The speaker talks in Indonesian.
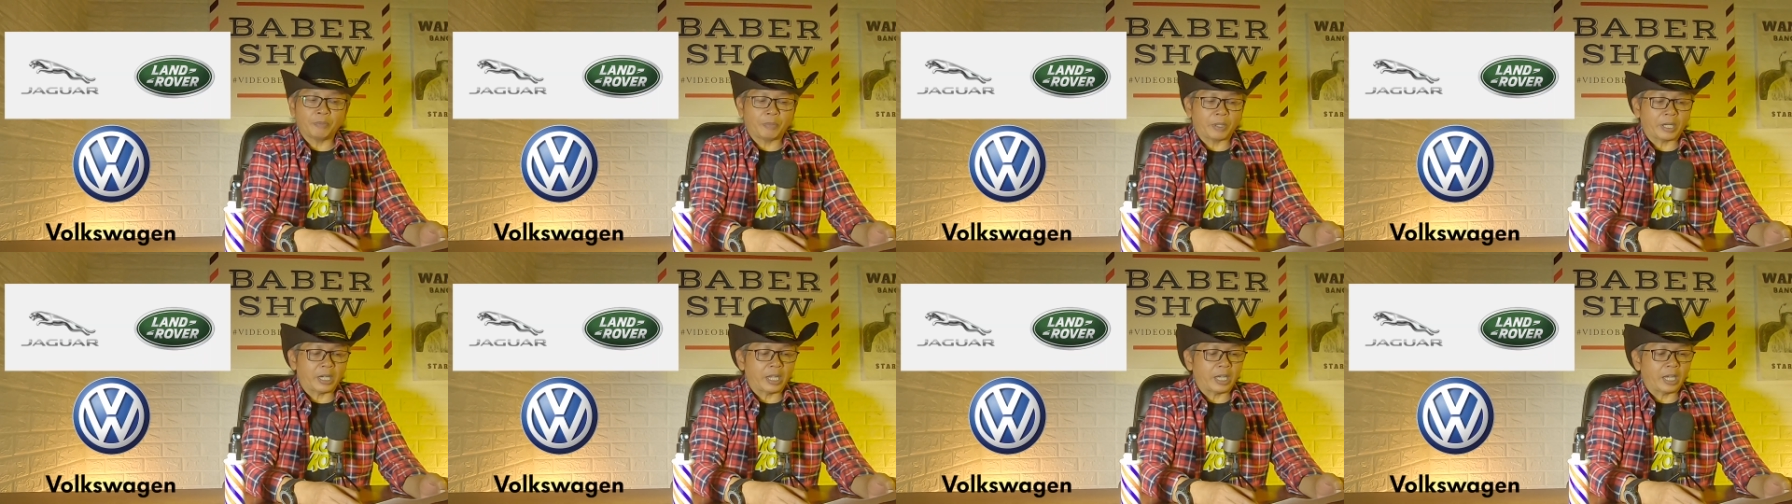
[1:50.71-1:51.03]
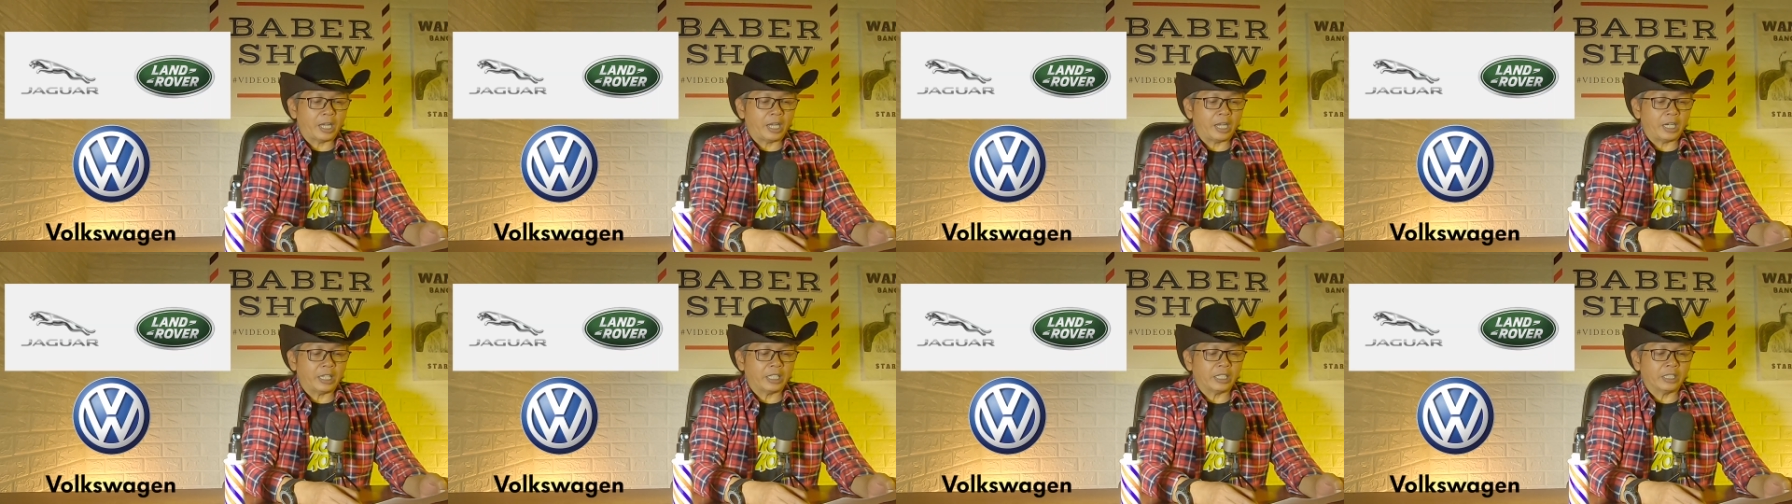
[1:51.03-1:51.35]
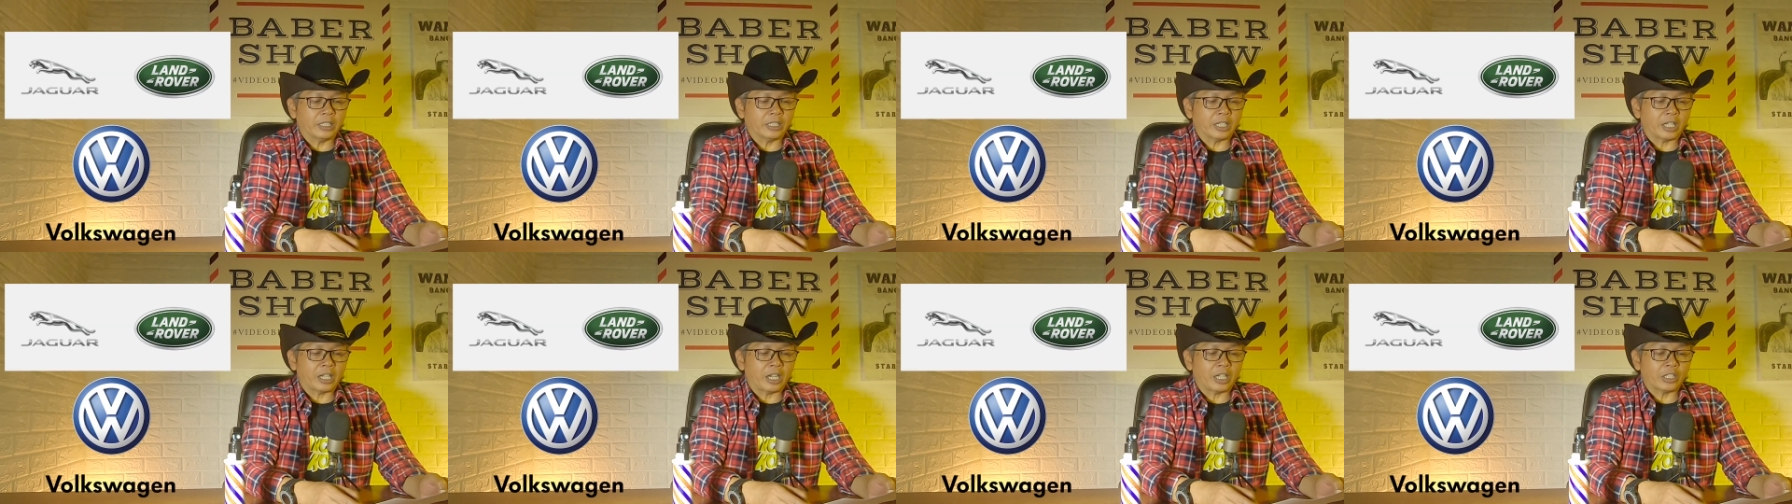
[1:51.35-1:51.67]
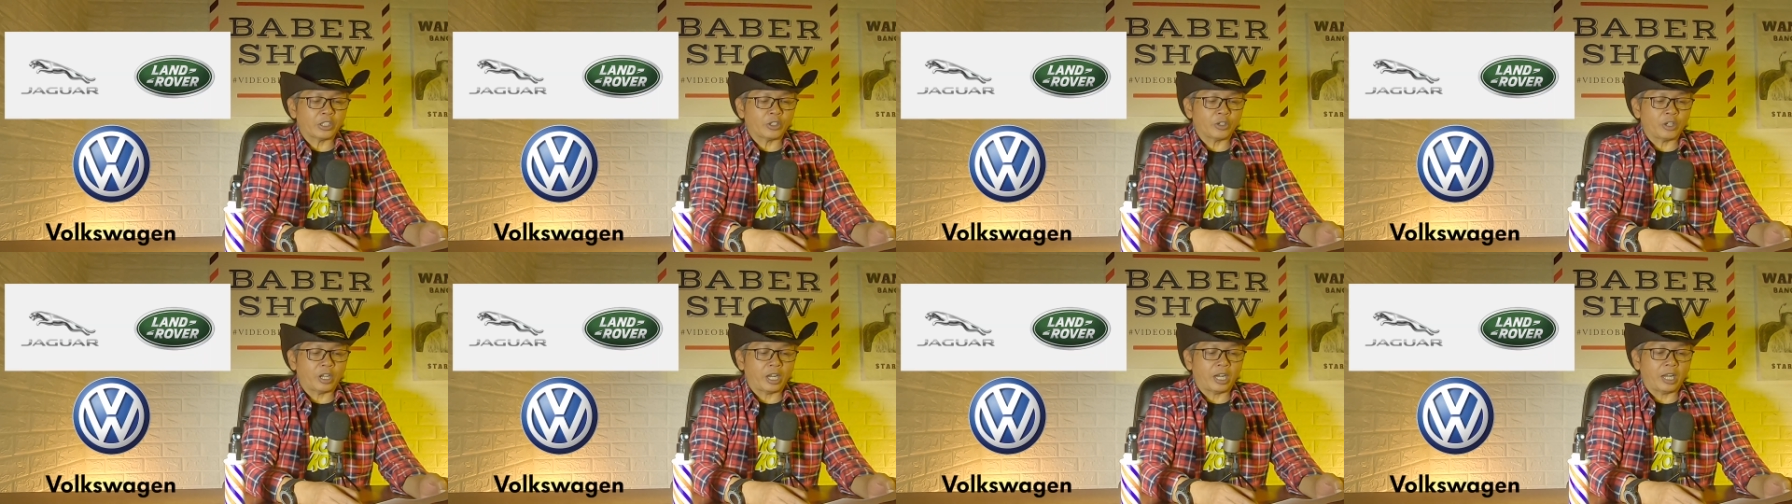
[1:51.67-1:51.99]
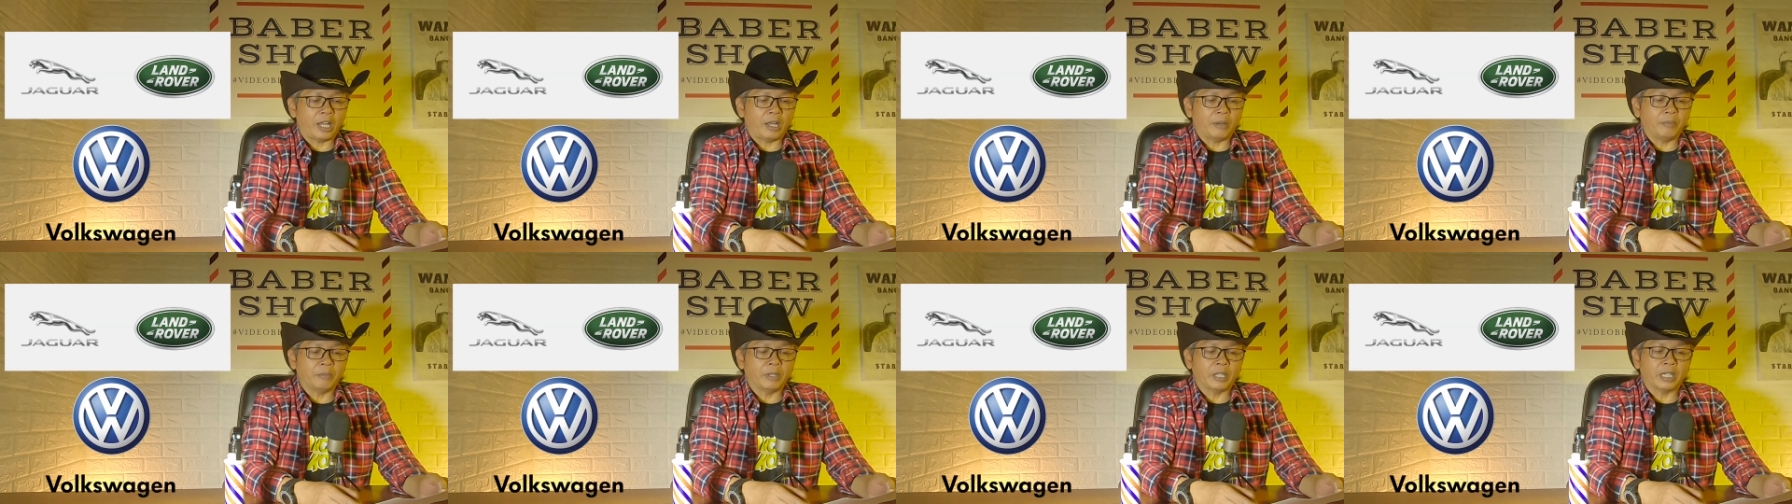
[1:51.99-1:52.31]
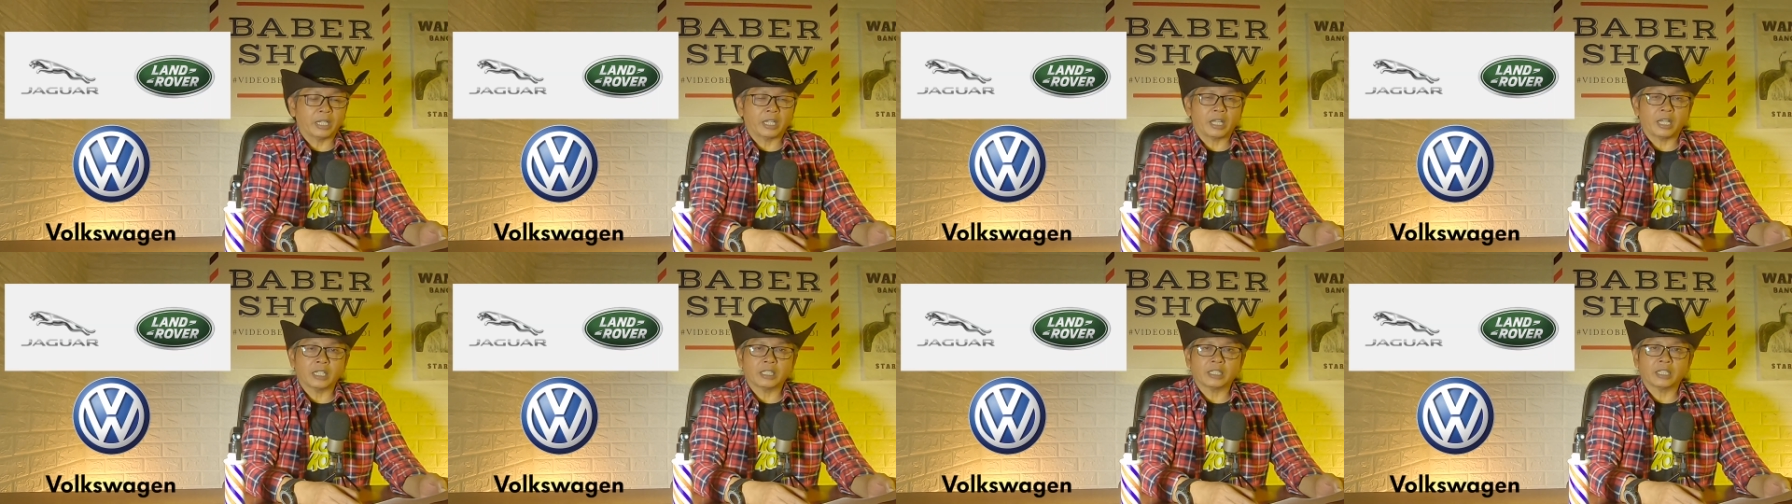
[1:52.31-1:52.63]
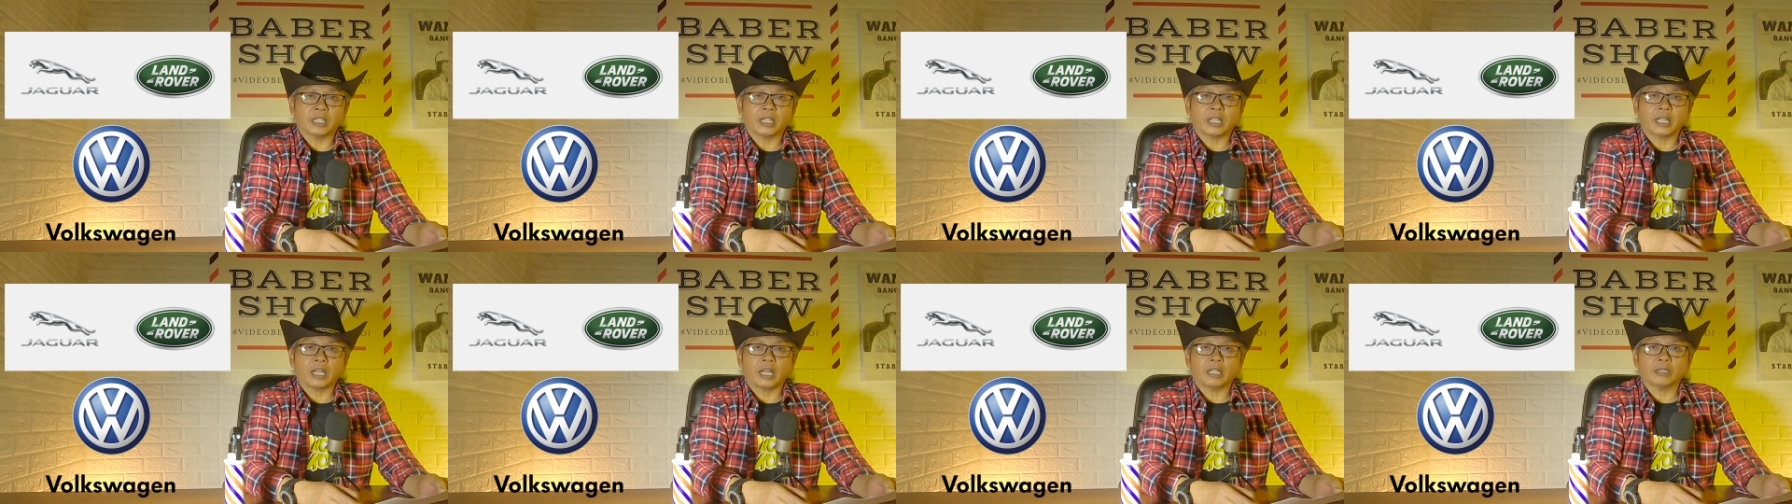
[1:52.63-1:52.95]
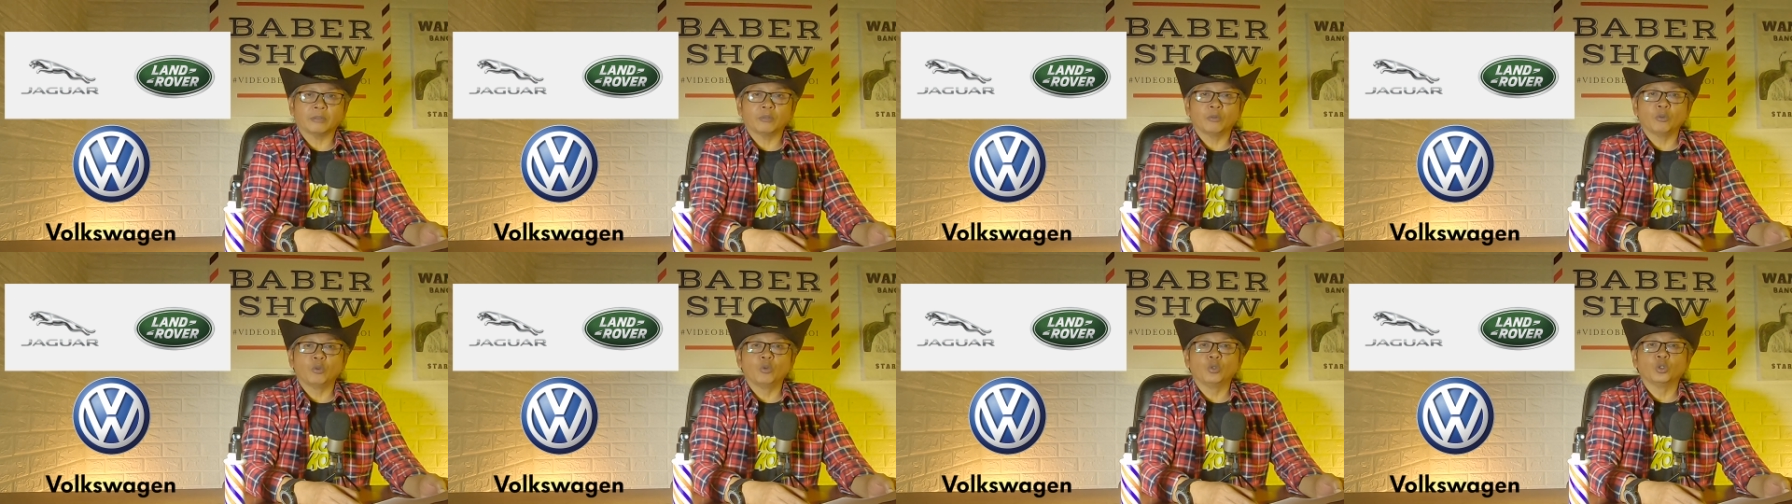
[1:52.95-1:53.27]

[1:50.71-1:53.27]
Perdagangan Internasional Amerika Serikat